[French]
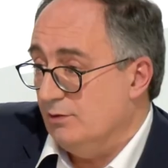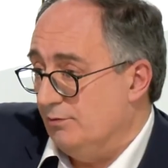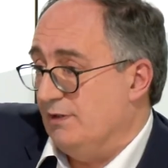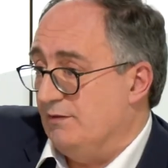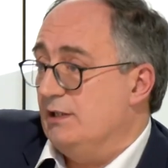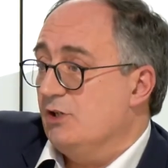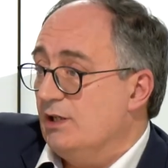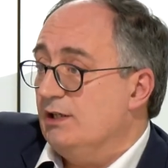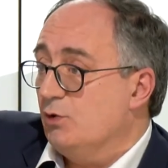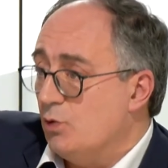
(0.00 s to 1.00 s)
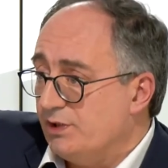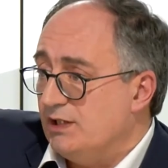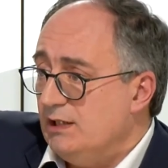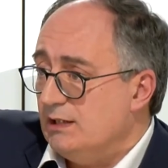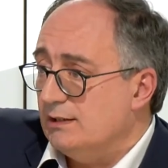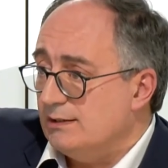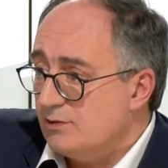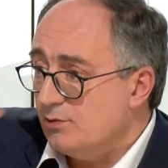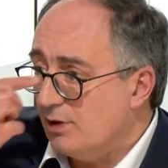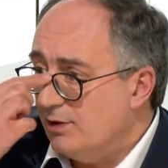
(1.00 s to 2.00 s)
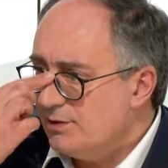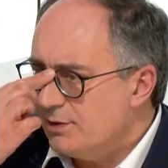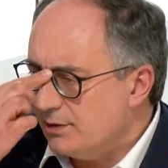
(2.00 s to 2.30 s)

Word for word: vous aviez déjà des courtiers hein, d'assurance.